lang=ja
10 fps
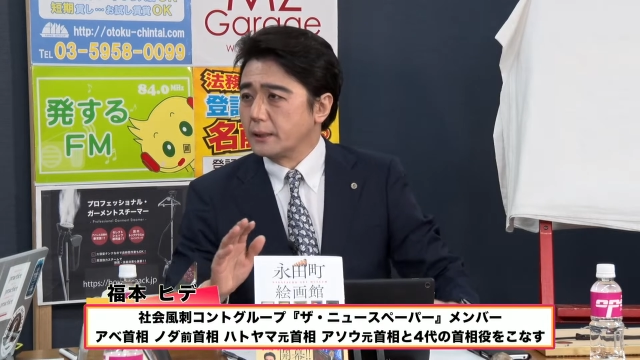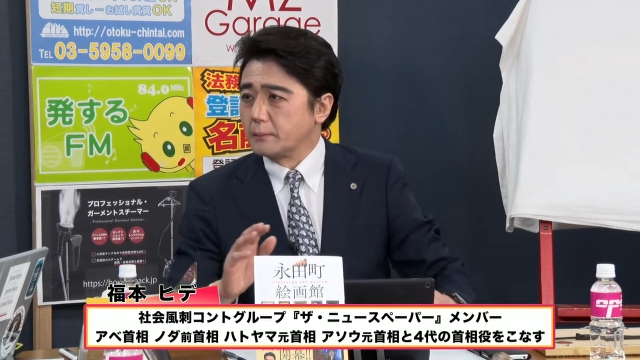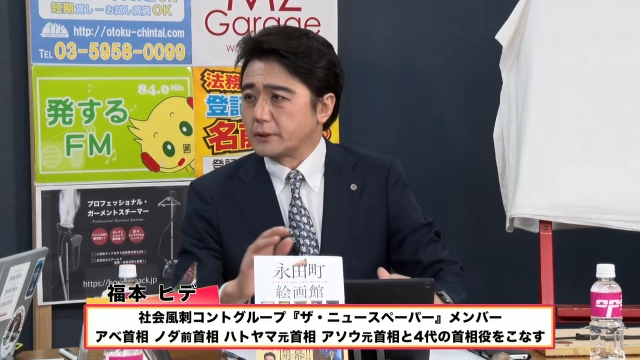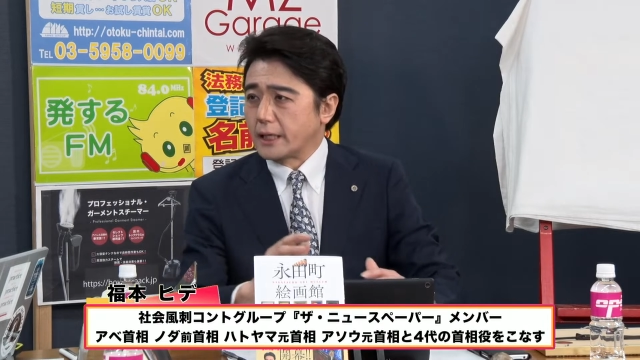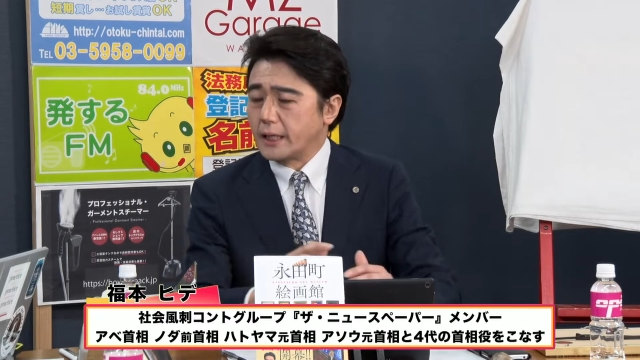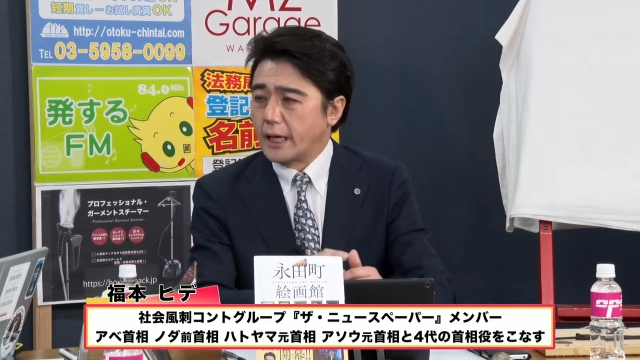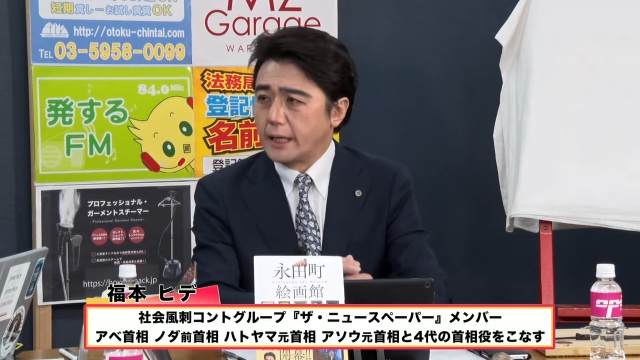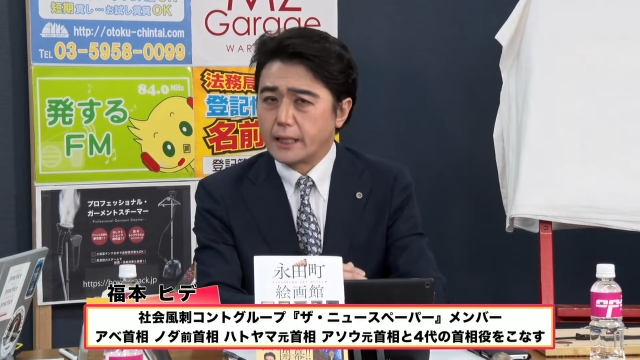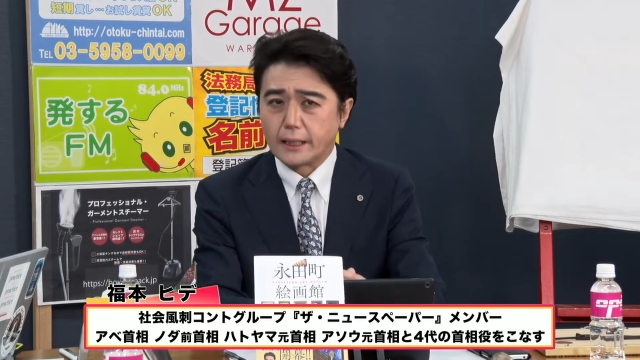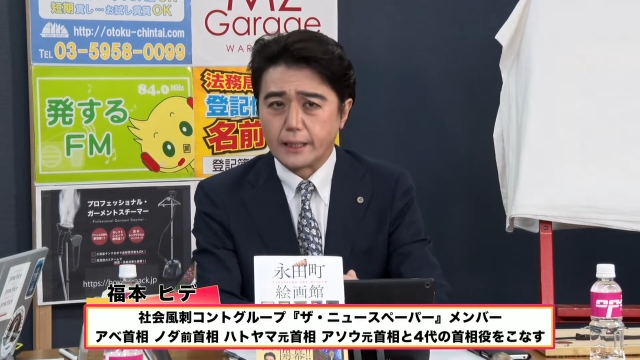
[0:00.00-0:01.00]
最近流行
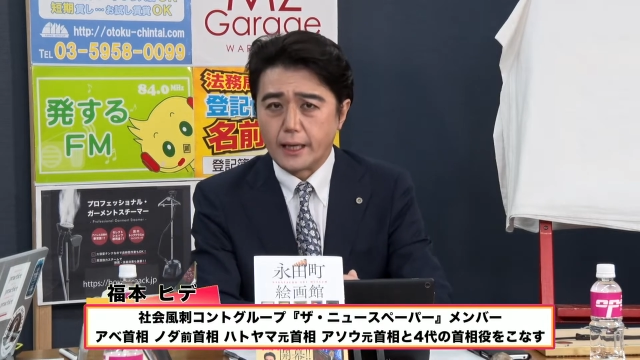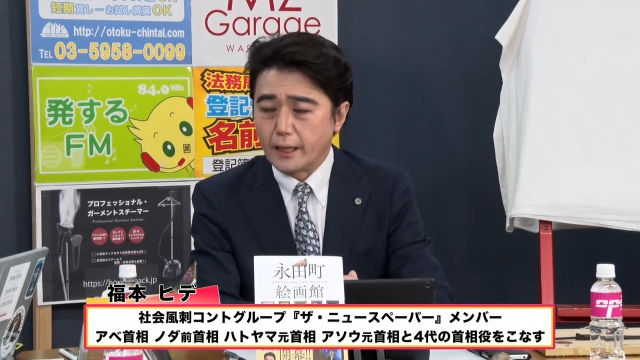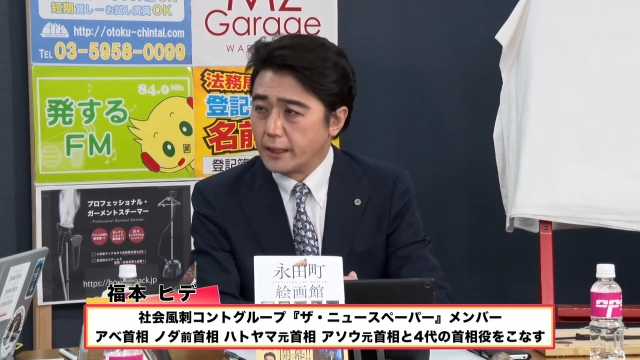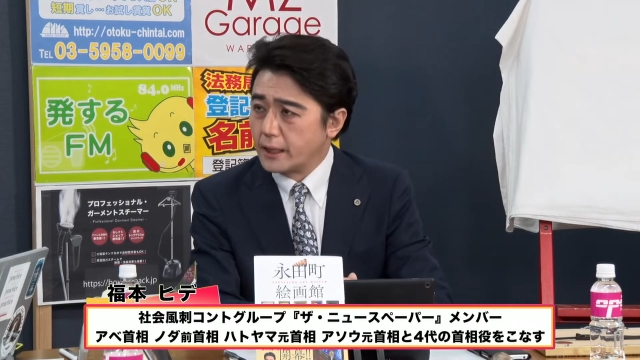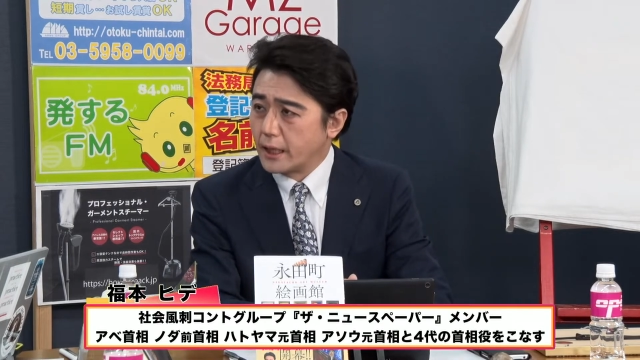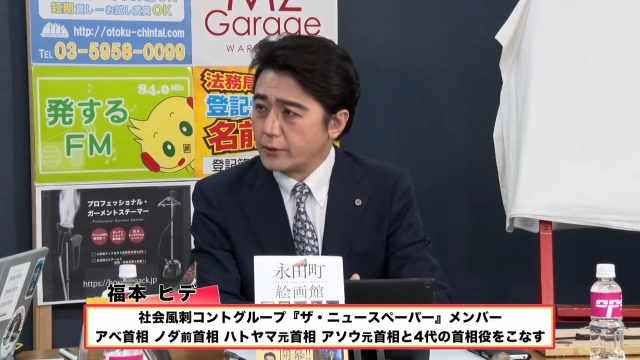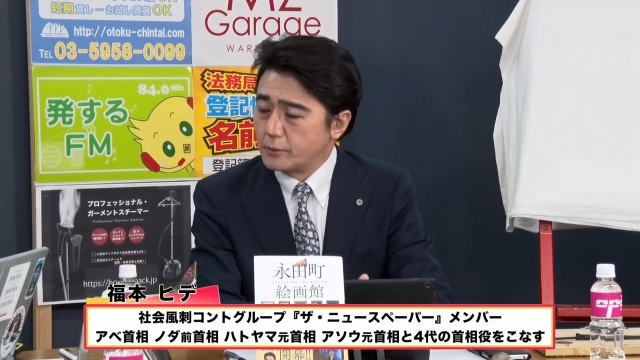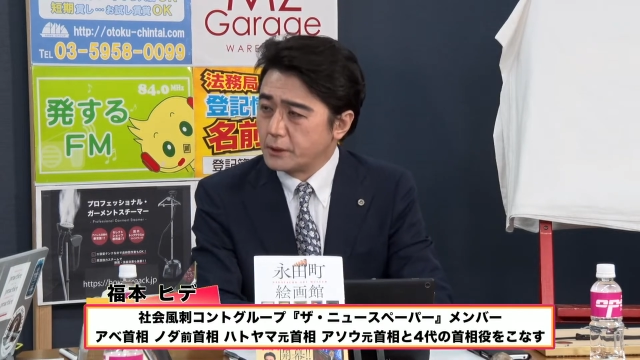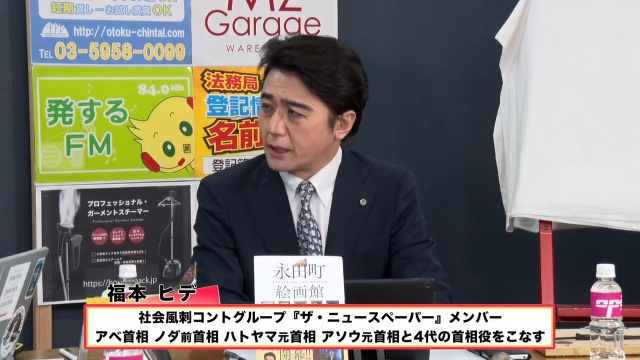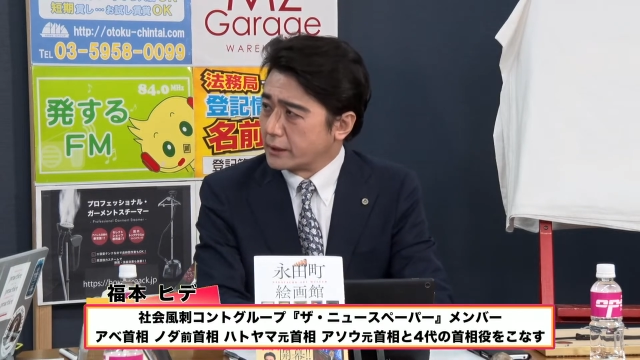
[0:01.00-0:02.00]
りなんで一回行って
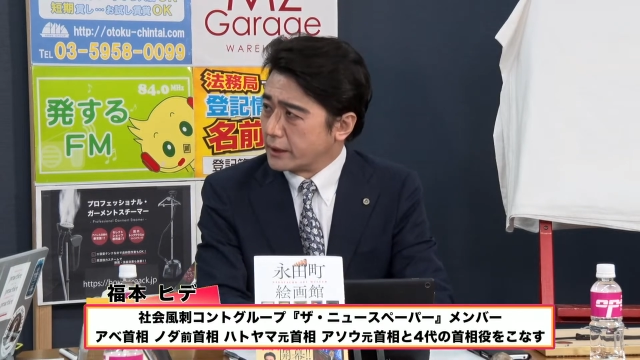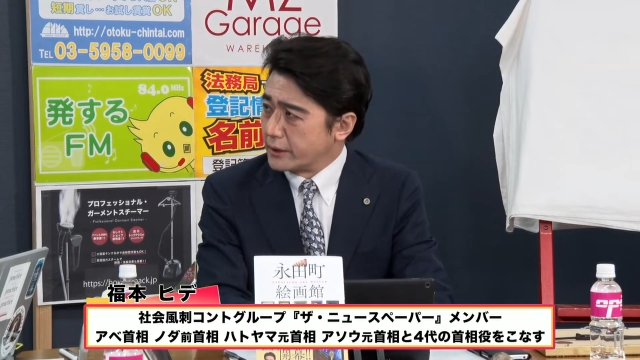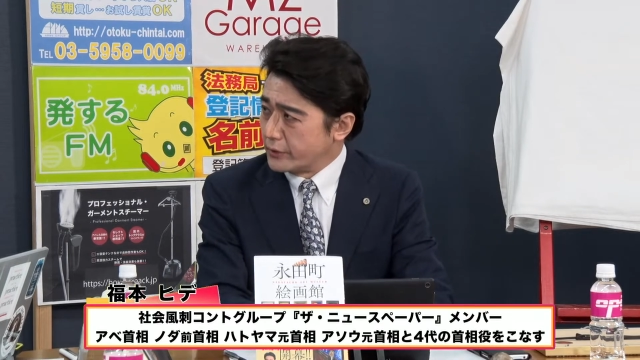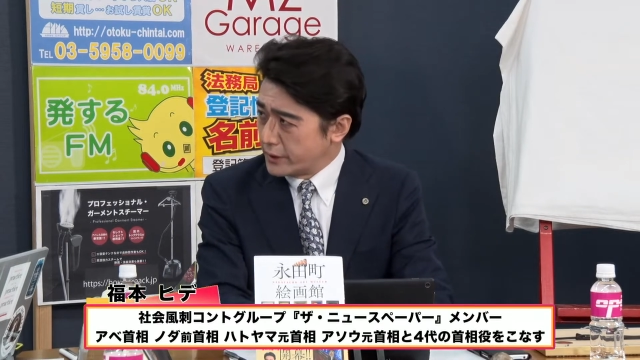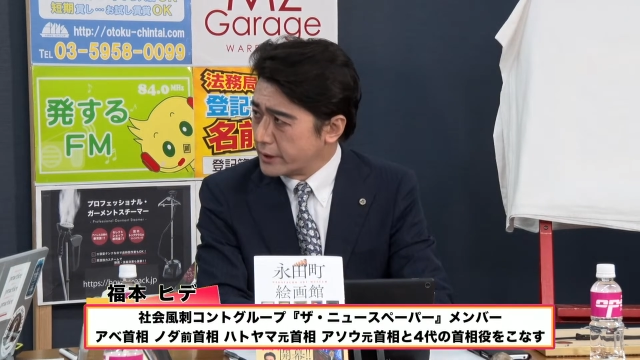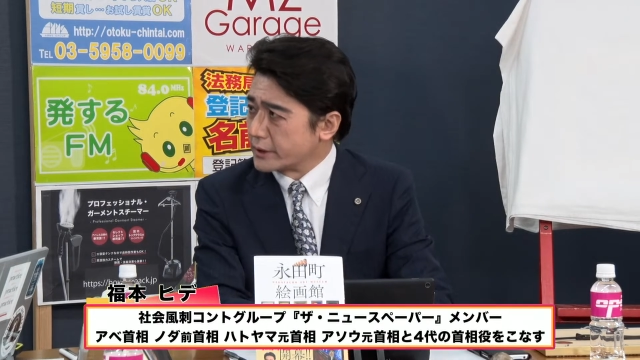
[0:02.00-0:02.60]
みたかったんで行っていいです